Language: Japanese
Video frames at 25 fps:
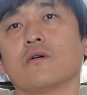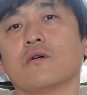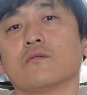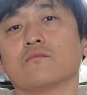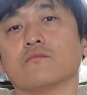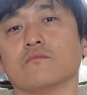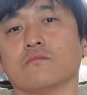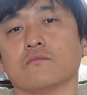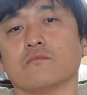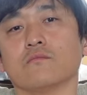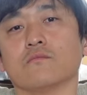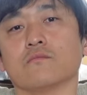うん、
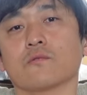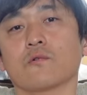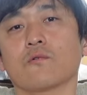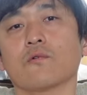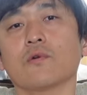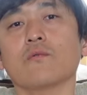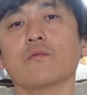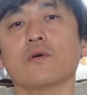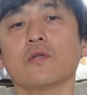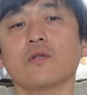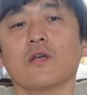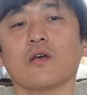うん、
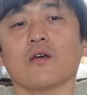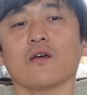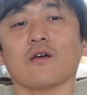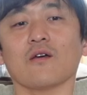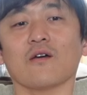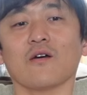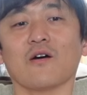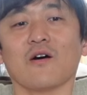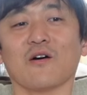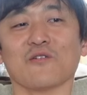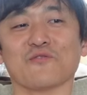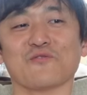これは
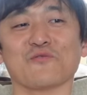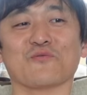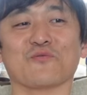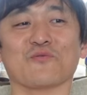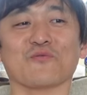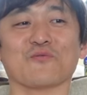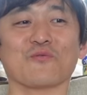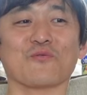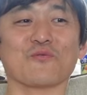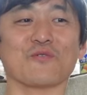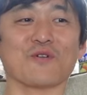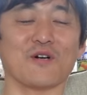ねあちょっと
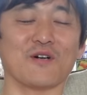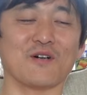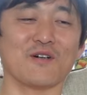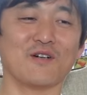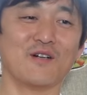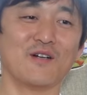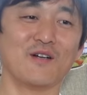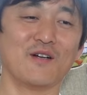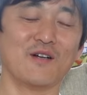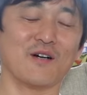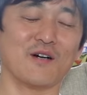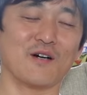言っとこうか
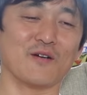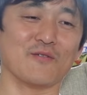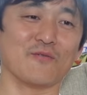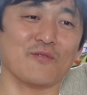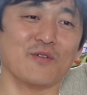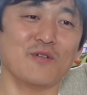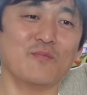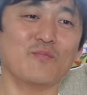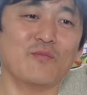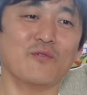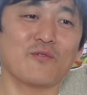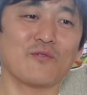あの
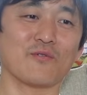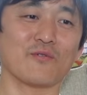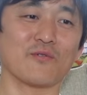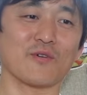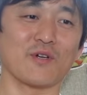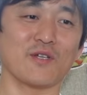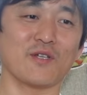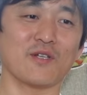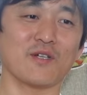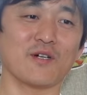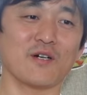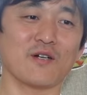陰謀論と
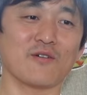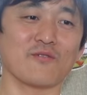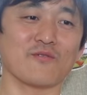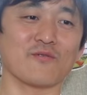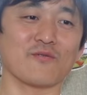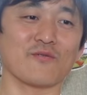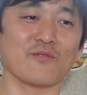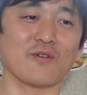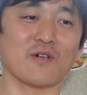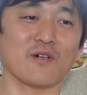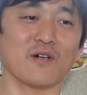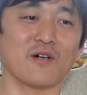か引っかかる
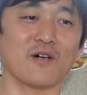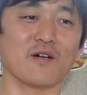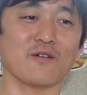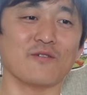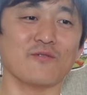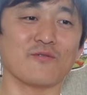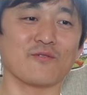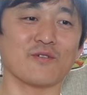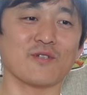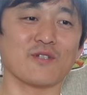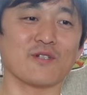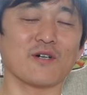人とかが
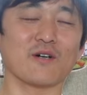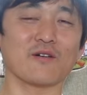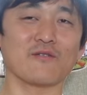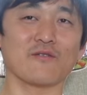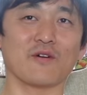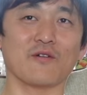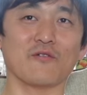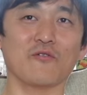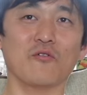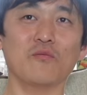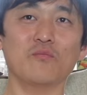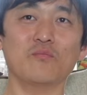よく引っかかる
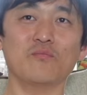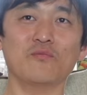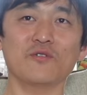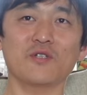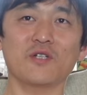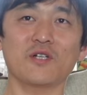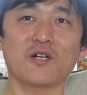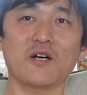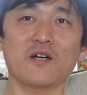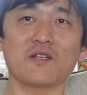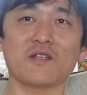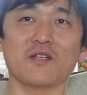のは論
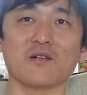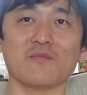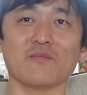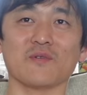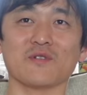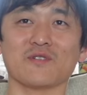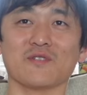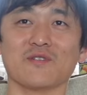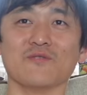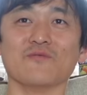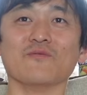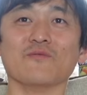文書いてあり
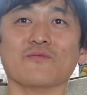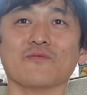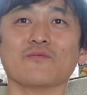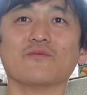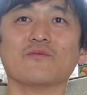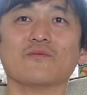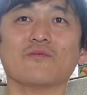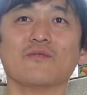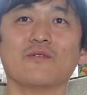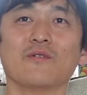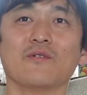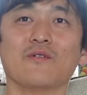ますって言うんよ。
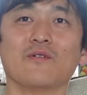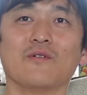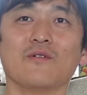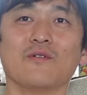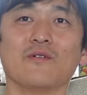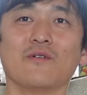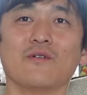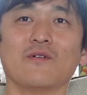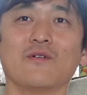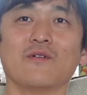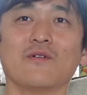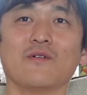
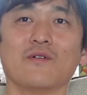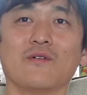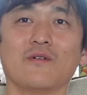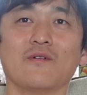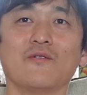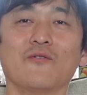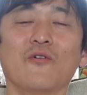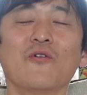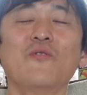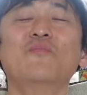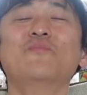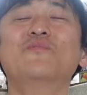うん、
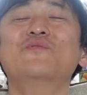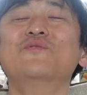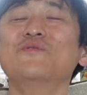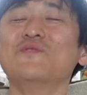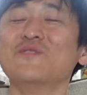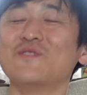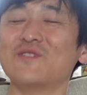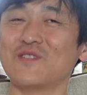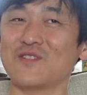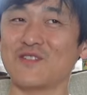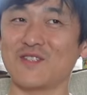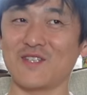論
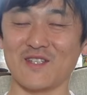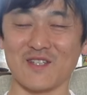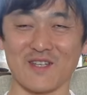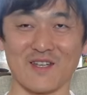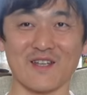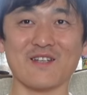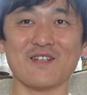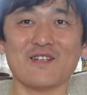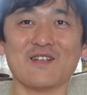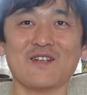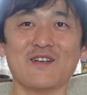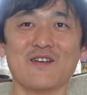文って
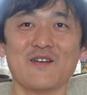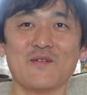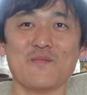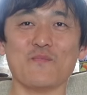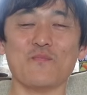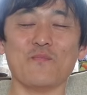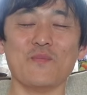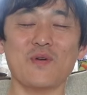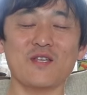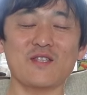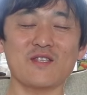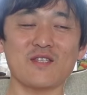ね
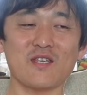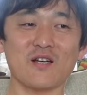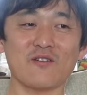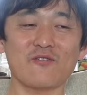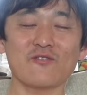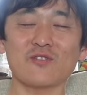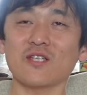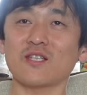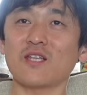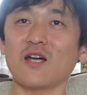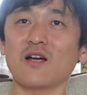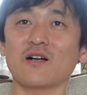めちゃ
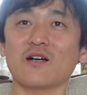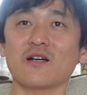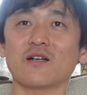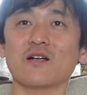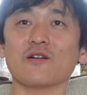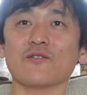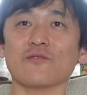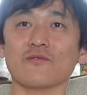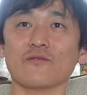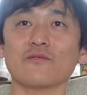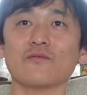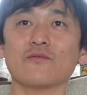くちゃ段階
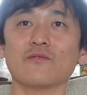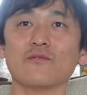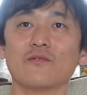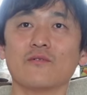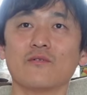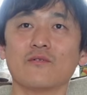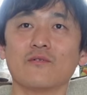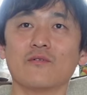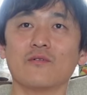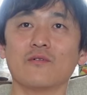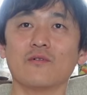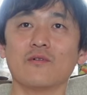があるんよ。
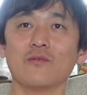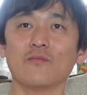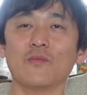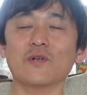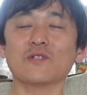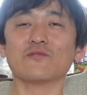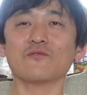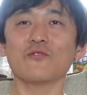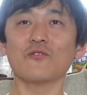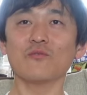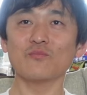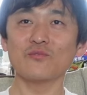うん、
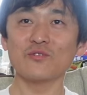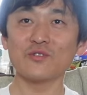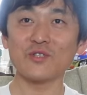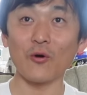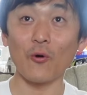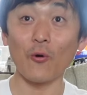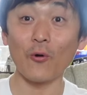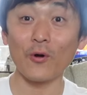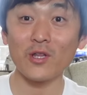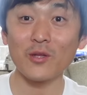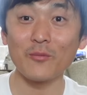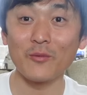まず論文っ
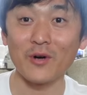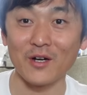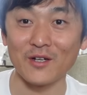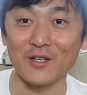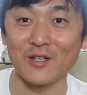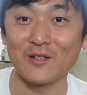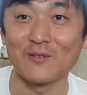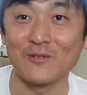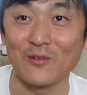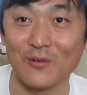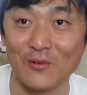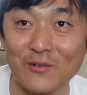て俺でも書
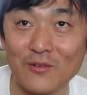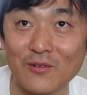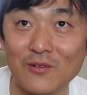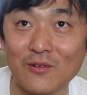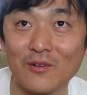けるんよ。